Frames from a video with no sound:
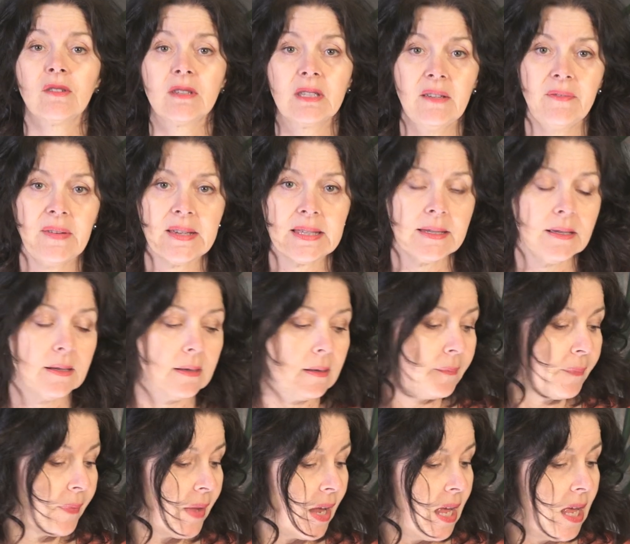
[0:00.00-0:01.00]
C'est facile.
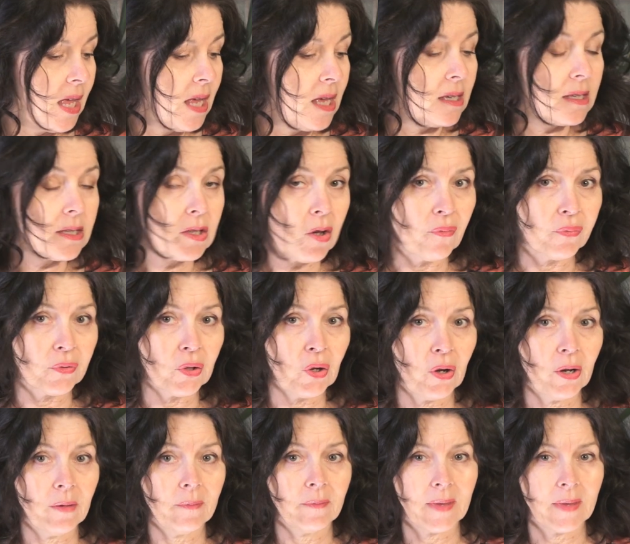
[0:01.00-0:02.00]
Sauf que,